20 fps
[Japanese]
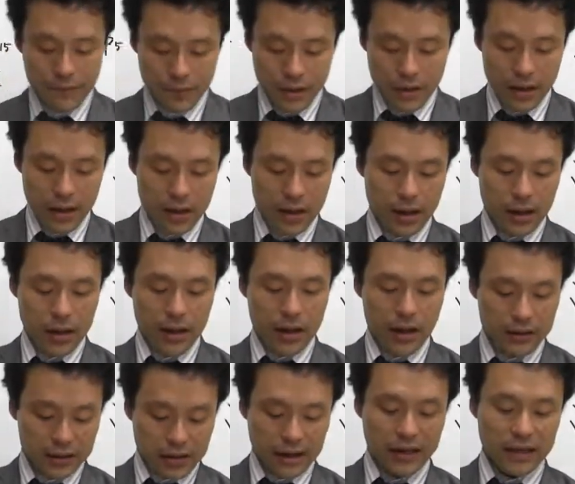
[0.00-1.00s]

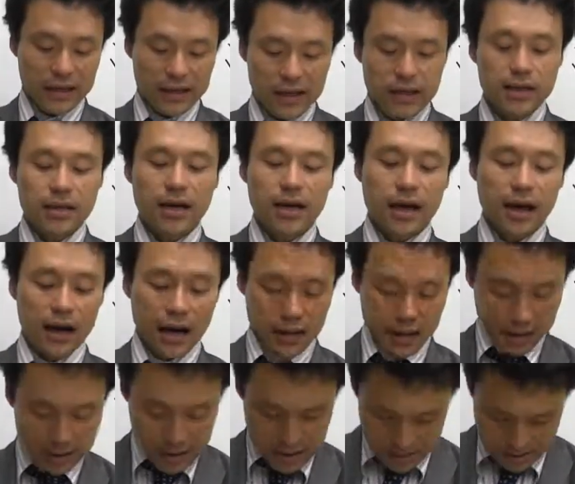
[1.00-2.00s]
えー、正しい測
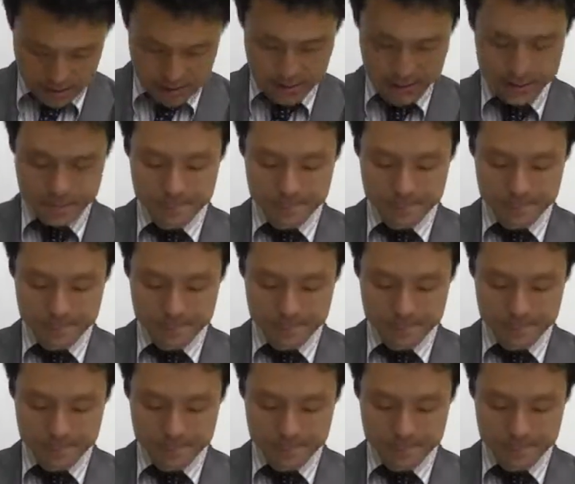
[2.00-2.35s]
り方です。